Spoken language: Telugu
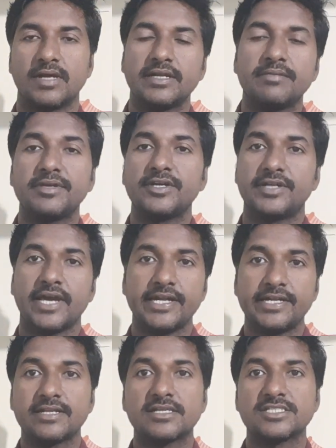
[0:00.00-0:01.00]
అంటే మీరు
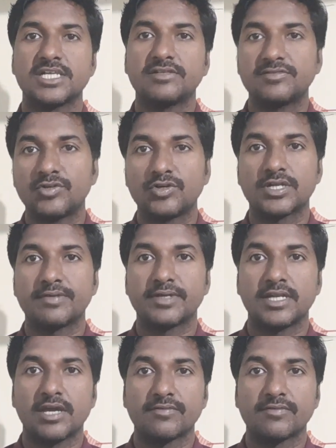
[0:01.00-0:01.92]
డైరెక్ట్గా జావా ప్రోగ్రామింగ్